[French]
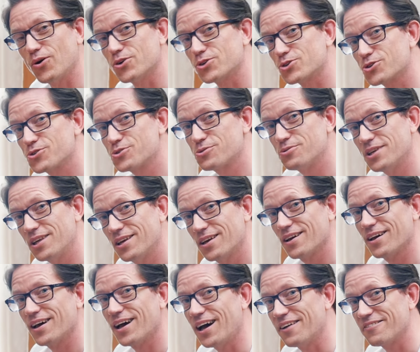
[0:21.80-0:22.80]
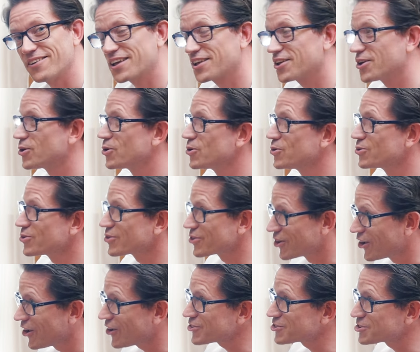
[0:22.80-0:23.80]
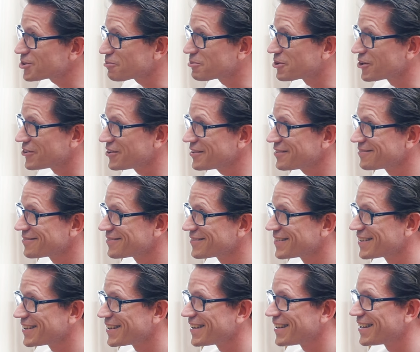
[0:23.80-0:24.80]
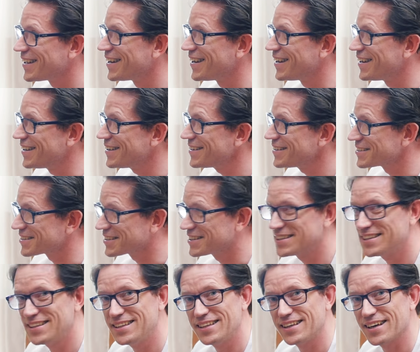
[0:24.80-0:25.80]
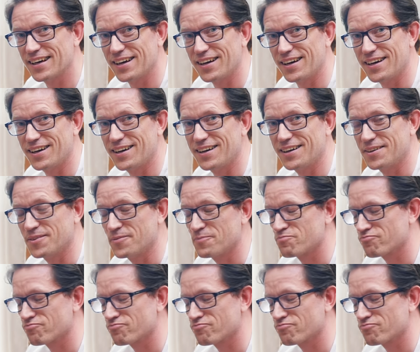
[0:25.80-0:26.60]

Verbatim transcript: Je suis avec une grande championne hein, qui a